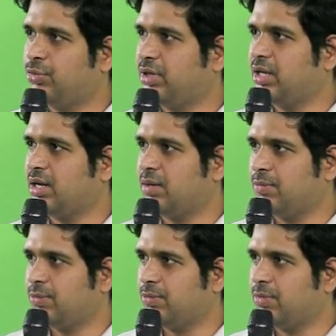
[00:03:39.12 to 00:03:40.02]
పుట్టిన
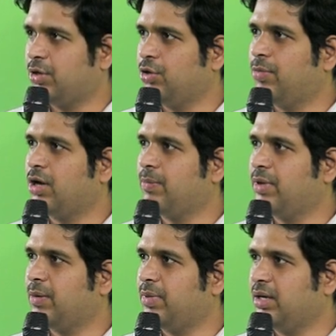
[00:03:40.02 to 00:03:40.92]
న్యూబార్న్
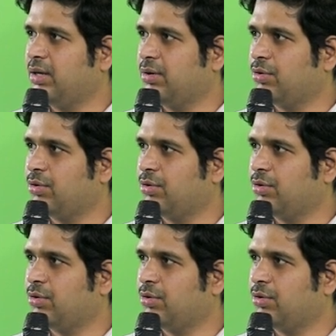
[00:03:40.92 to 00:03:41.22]
బేబీ